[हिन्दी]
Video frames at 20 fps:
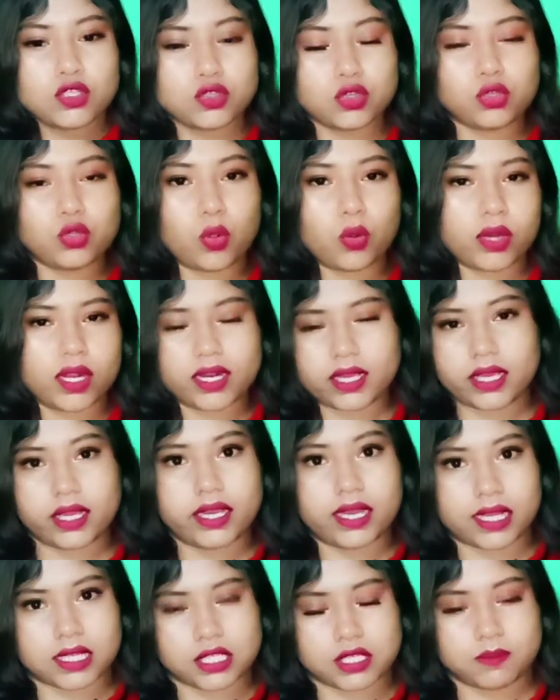जो टोनर की
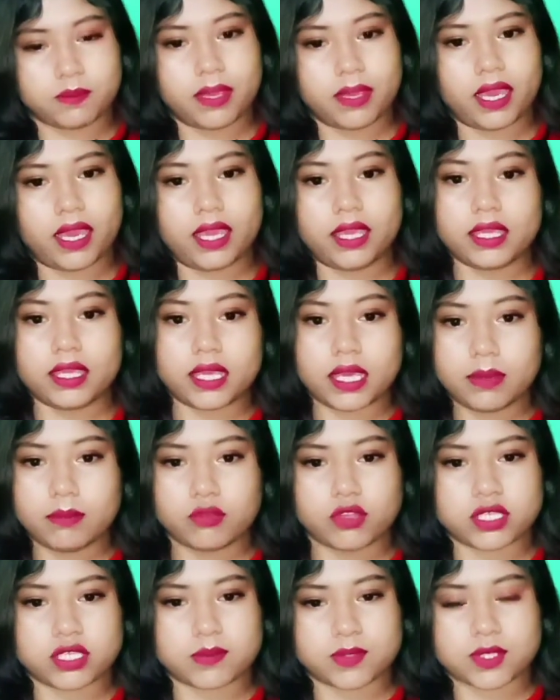रेंज में है ये
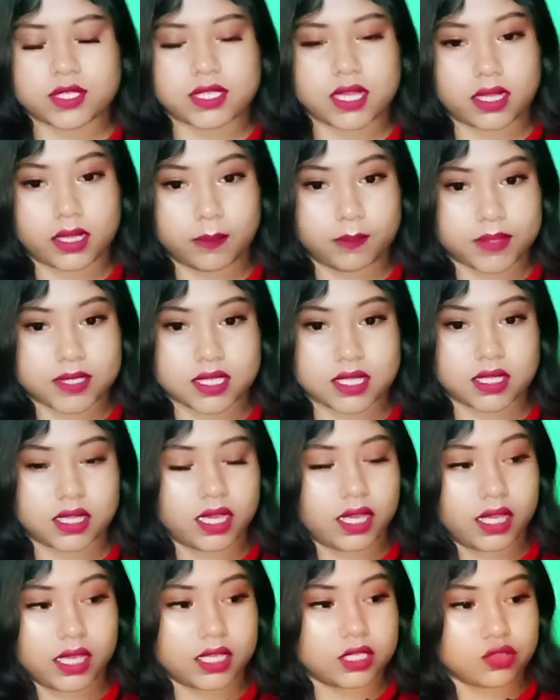मुझे सबसे ज्यादा पसंद
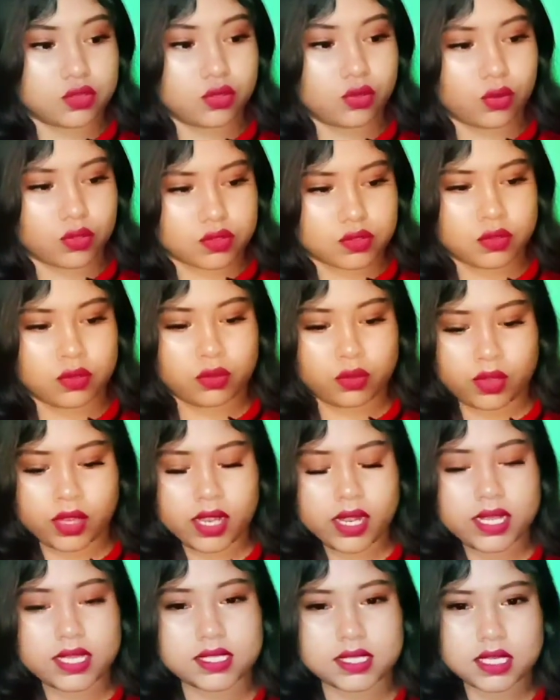है ये जो रोज ग्लो
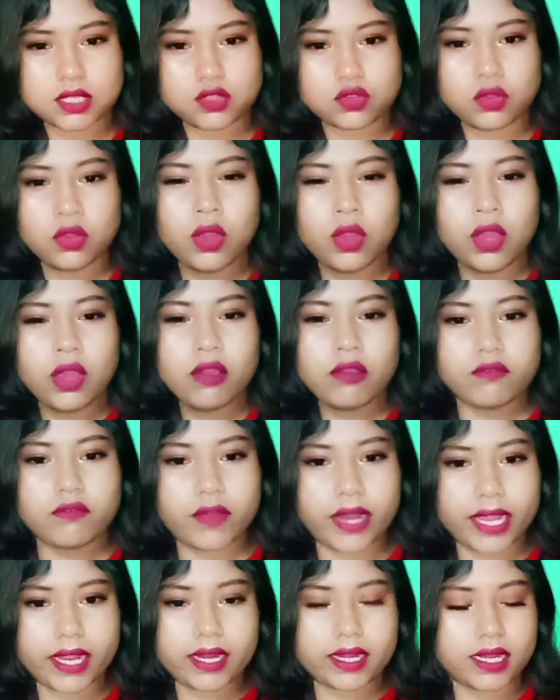टोनर है इसका जो
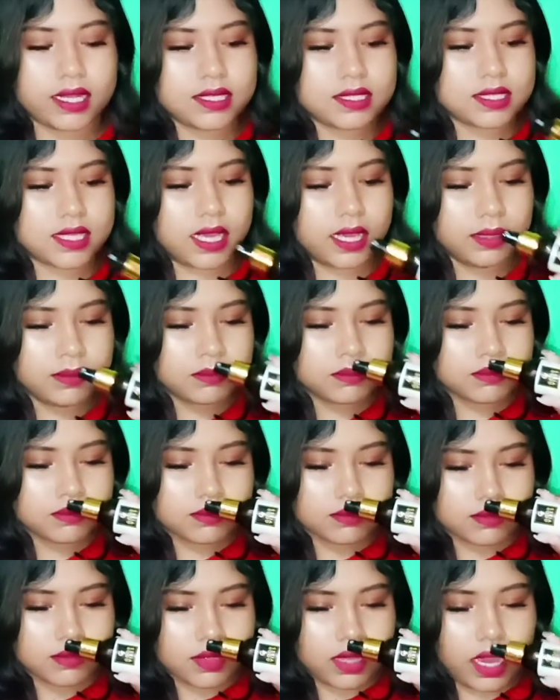फ्रेग्रेंस है
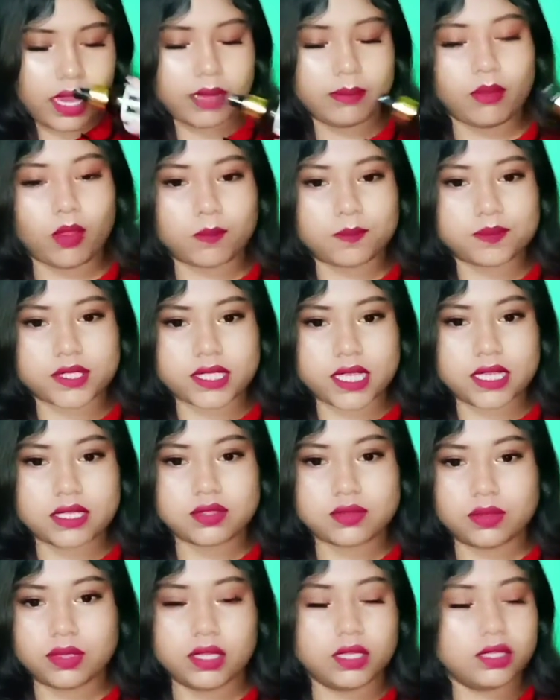आई एम
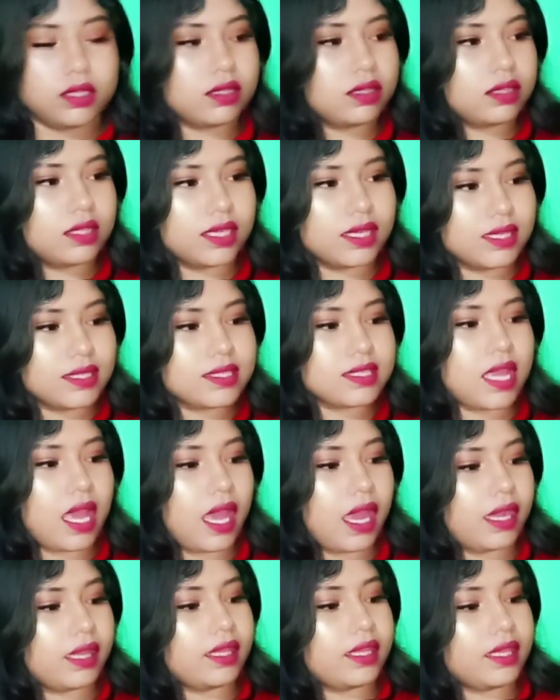ऑब्सेस्ड विद दिस
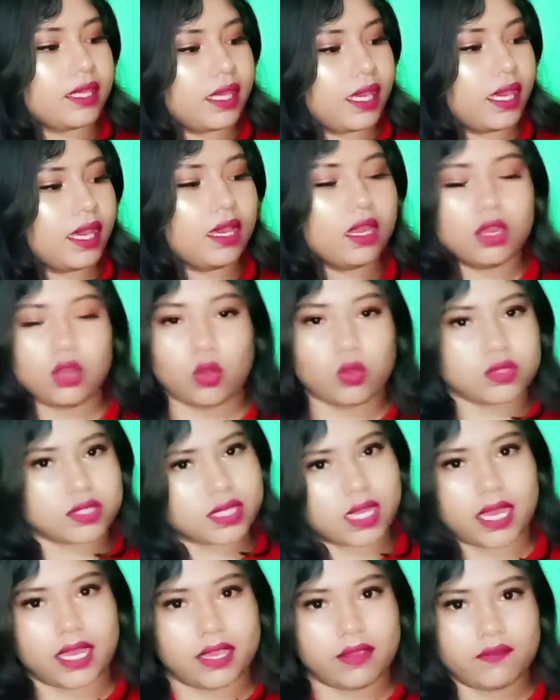एंड ये रोज
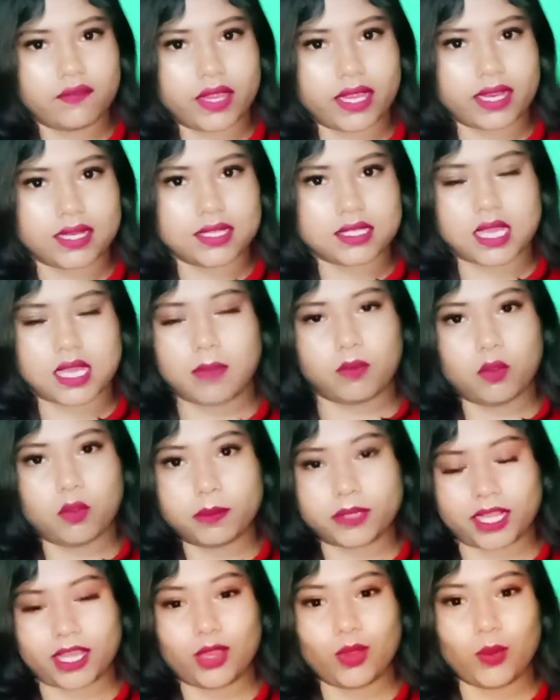का ही फ्रेग्रेंस आपको
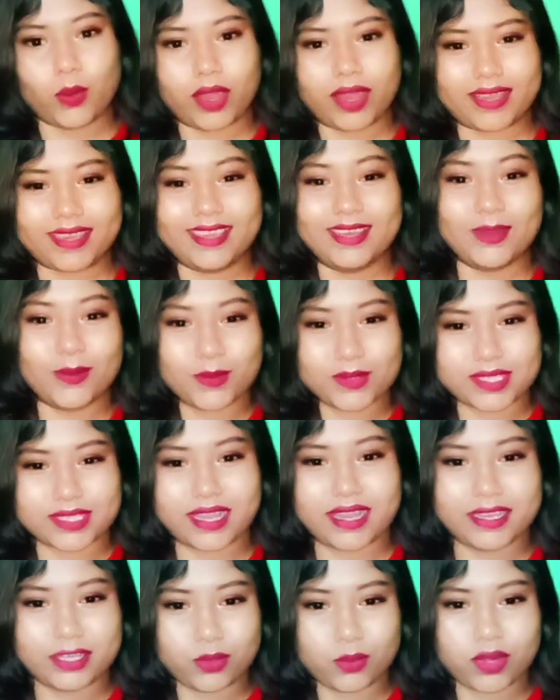पता ही होगा कि रोज
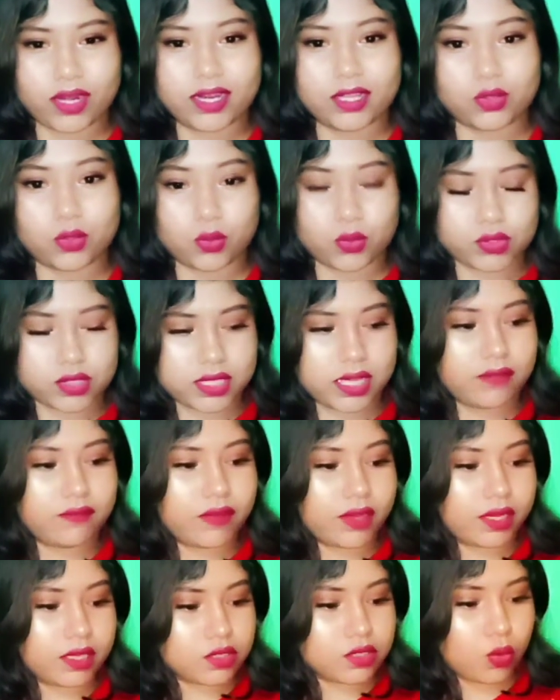का ही टोनर है तो रोज का ही
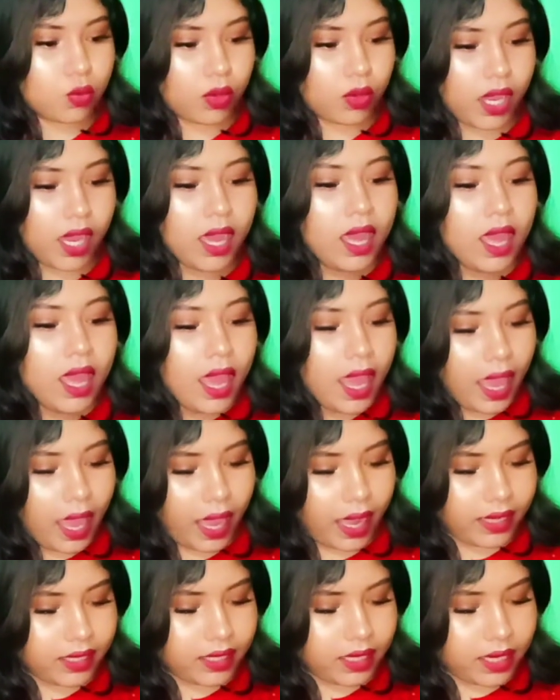फ्रेग्रेंस होगा
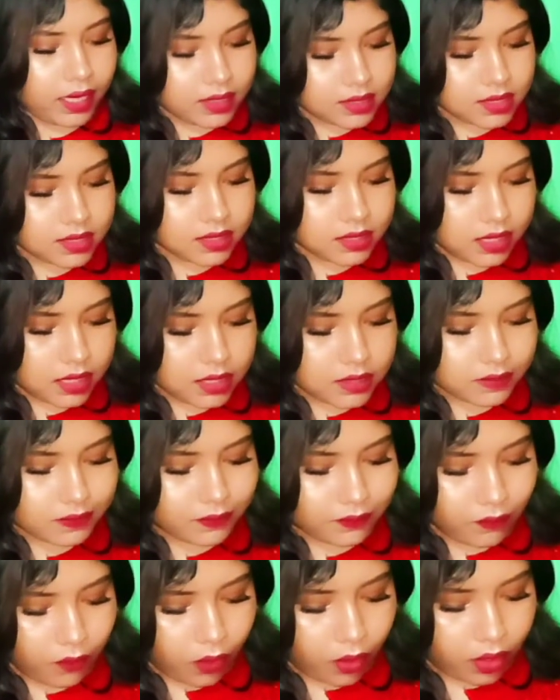एंड इट्स डिटेल्स
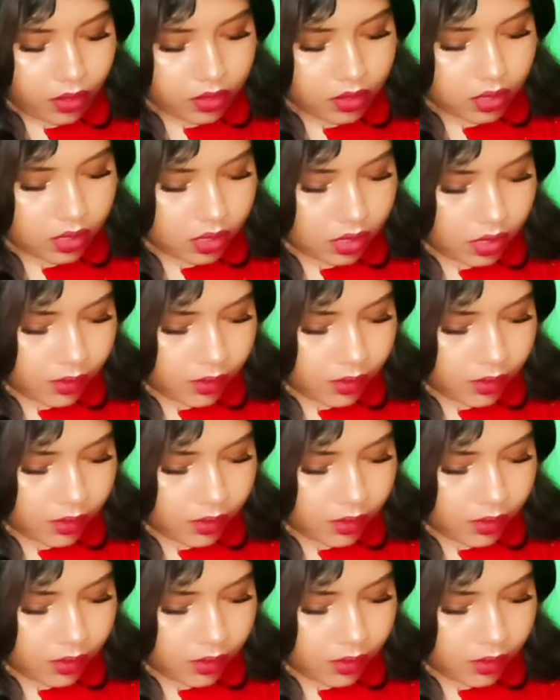फॉर